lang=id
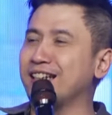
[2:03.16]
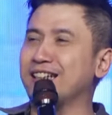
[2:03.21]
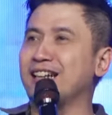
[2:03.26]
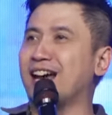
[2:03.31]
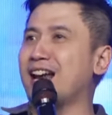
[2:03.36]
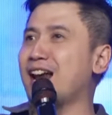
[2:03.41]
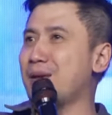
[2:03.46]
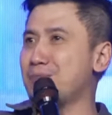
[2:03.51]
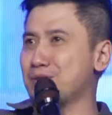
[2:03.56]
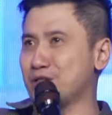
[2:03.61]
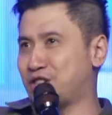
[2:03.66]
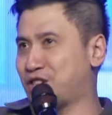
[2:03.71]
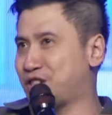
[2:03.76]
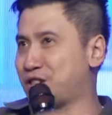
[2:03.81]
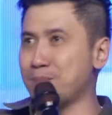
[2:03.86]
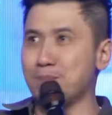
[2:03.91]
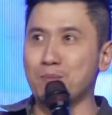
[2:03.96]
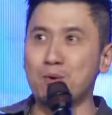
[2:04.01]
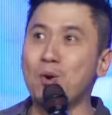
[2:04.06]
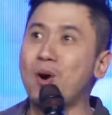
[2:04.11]
di dalam
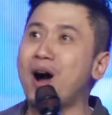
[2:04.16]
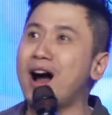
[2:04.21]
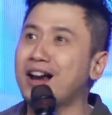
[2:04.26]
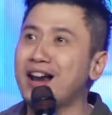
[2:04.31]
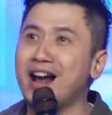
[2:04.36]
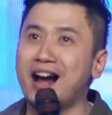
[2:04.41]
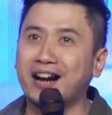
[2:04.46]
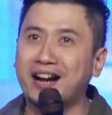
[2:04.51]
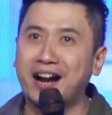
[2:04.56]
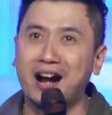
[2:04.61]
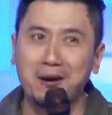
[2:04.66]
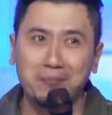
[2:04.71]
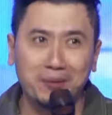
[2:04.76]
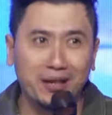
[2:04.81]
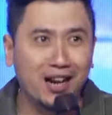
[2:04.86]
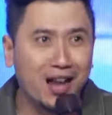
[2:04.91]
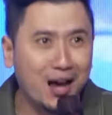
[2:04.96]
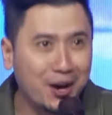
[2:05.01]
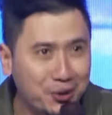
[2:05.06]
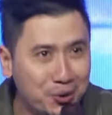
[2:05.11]
semua yang
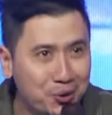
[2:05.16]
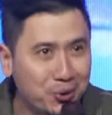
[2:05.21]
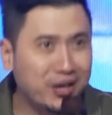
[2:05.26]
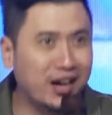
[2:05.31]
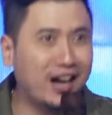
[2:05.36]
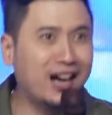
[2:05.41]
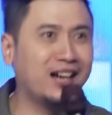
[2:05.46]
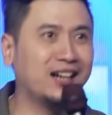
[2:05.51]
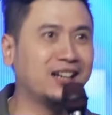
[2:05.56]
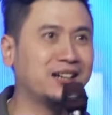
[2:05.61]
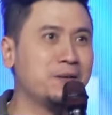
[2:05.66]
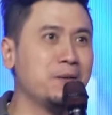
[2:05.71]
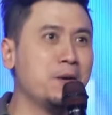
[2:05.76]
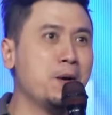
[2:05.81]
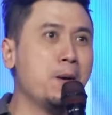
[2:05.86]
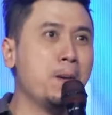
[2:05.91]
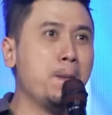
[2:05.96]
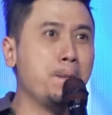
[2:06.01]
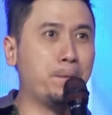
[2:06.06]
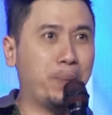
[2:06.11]
kami lakukan.
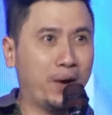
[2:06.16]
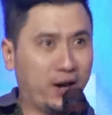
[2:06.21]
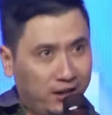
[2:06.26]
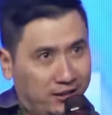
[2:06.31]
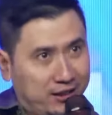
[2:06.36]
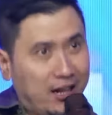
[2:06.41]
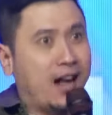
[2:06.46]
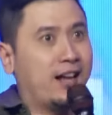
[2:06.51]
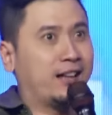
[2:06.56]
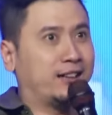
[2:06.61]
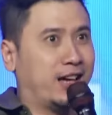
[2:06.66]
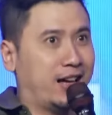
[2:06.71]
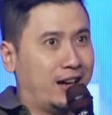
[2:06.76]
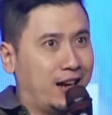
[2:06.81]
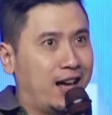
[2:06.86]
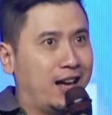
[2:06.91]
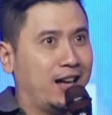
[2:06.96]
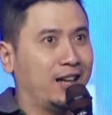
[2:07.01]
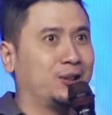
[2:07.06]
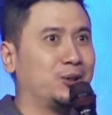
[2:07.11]

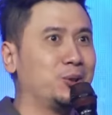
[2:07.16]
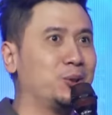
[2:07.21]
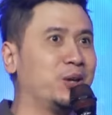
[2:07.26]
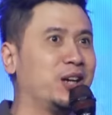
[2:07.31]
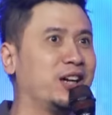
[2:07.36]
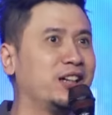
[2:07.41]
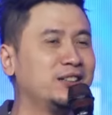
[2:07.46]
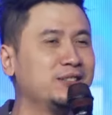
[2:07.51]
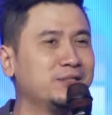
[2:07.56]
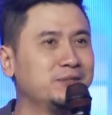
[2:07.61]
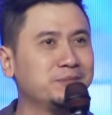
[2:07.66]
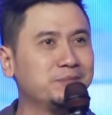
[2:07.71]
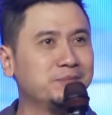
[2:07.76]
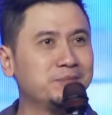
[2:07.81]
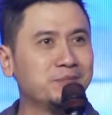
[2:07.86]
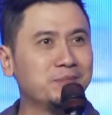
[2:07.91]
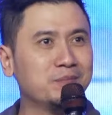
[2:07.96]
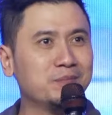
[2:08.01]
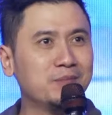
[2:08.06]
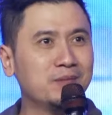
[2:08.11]
Bertahtalah Tuhan.
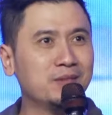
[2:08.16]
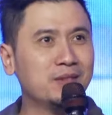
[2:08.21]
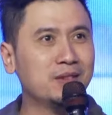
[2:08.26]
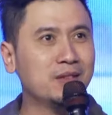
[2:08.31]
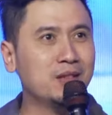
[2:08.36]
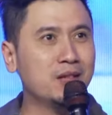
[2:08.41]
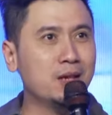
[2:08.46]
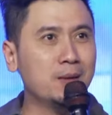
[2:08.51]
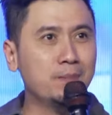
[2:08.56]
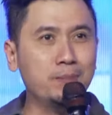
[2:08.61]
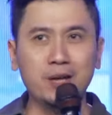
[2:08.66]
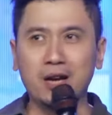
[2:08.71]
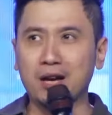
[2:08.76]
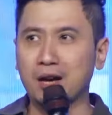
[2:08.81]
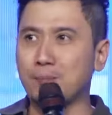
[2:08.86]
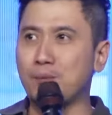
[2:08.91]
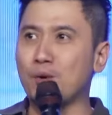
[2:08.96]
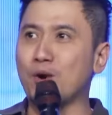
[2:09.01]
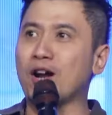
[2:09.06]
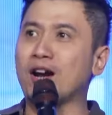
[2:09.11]

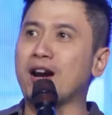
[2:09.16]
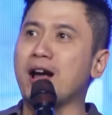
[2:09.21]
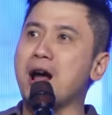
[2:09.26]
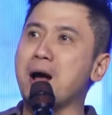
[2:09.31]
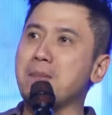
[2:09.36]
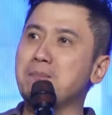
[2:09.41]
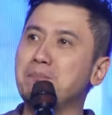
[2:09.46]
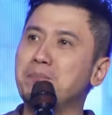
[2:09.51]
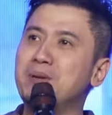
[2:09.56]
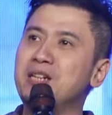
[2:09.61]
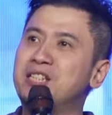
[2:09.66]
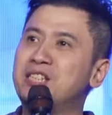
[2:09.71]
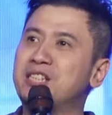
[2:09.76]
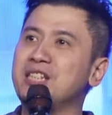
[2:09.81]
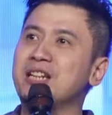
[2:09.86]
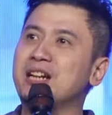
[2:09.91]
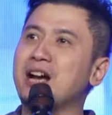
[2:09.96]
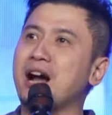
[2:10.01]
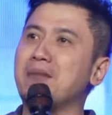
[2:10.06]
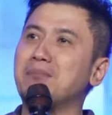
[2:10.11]
Biar bukan
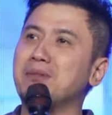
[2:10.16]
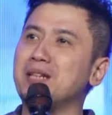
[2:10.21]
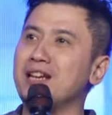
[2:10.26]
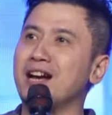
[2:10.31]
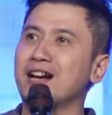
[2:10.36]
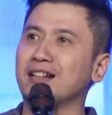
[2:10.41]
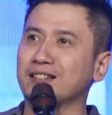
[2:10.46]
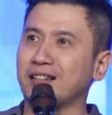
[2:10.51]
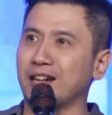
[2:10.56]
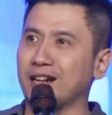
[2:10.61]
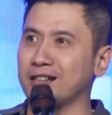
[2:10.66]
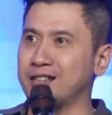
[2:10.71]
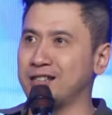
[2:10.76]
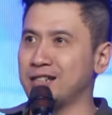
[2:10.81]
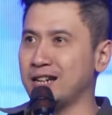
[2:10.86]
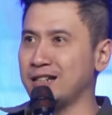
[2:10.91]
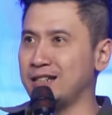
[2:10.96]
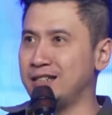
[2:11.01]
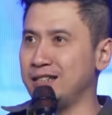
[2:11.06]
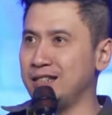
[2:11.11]
ambisi kami yang
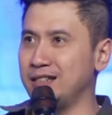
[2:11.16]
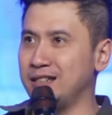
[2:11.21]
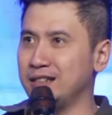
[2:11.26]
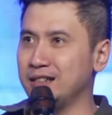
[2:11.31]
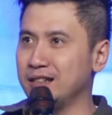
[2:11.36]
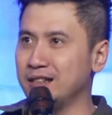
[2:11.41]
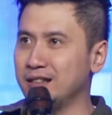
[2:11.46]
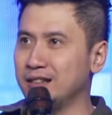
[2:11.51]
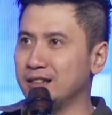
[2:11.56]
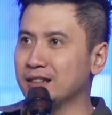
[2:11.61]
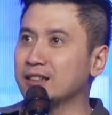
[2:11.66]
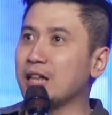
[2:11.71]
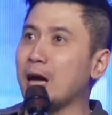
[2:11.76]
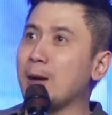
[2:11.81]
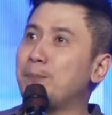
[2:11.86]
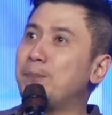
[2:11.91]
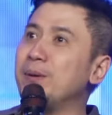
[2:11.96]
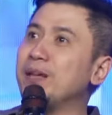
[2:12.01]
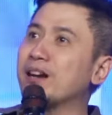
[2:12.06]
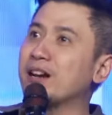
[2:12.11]
terjadi,
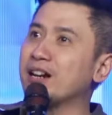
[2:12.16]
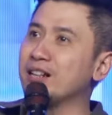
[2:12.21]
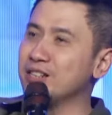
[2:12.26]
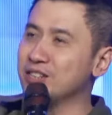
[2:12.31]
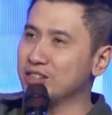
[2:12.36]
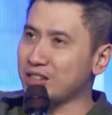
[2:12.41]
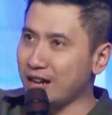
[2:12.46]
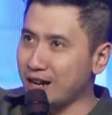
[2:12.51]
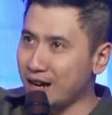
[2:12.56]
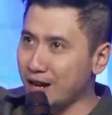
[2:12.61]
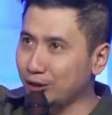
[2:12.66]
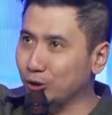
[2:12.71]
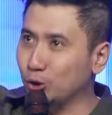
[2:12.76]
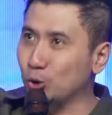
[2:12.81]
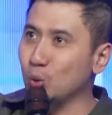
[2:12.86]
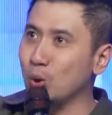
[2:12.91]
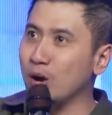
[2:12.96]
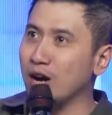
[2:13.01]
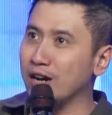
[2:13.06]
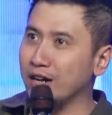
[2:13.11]
tapi rencana
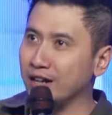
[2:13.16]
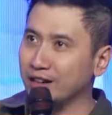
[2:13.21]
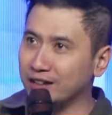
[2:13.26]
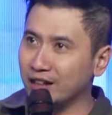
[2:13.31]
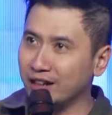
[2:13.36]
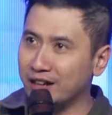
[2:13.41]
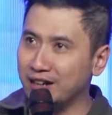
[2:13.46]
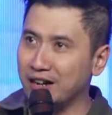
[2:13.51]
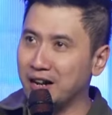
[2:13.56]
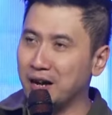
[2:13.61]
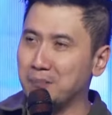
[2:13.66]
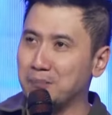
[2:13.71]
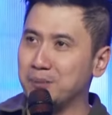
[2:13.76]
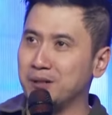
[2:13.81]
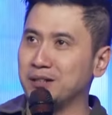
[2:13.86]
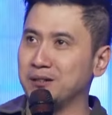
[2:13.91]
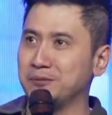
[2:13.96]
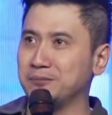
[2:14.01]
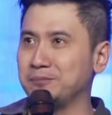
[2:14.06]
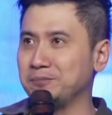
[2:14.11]
Tuhan yang
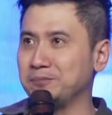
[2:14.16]
tergenapi.